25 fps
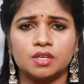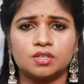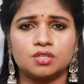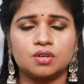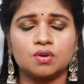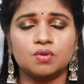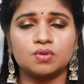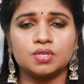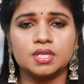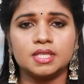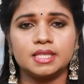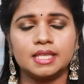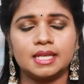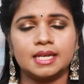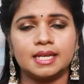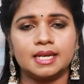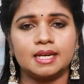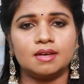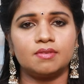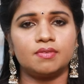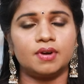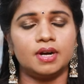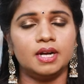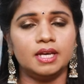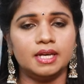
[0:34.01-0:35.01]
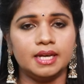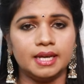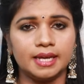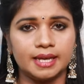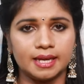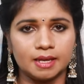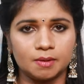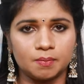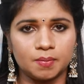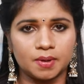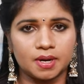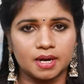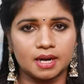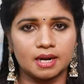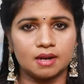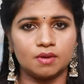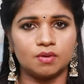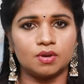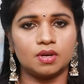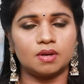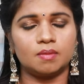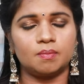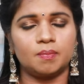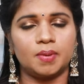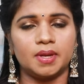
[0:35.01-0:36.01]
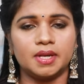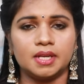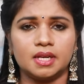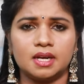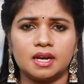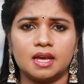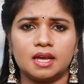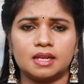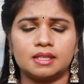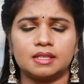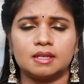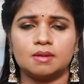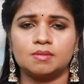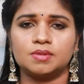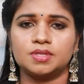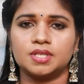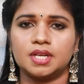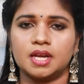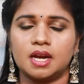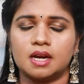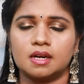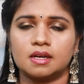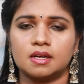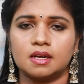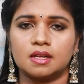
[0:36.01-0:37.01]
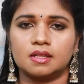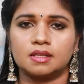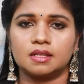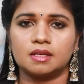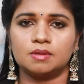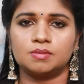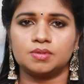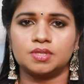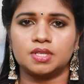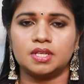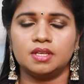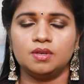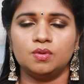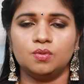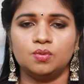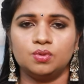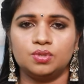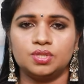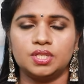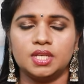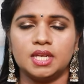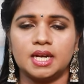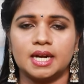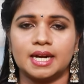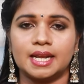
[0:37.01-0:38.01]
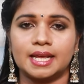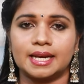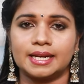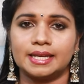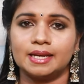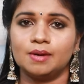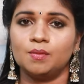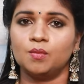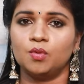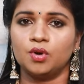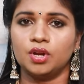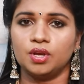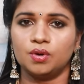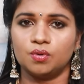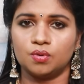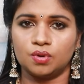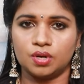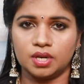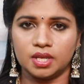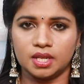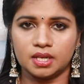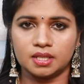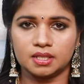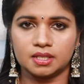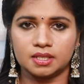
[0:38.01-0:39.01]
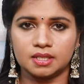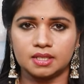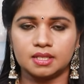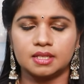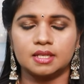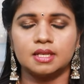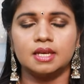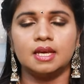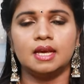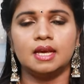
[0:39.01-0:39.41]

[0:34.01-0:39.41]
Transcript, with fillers: ஸோ உச்சந்தலையில் வழுக்கை ஏற்படுற அளவுக்கு பெண்களாக இருந்தாலும் சரி ஆண்களாக இருந்தாலும் சரி உச்சியில் நிறைய முடி கொட்டி இருந்தது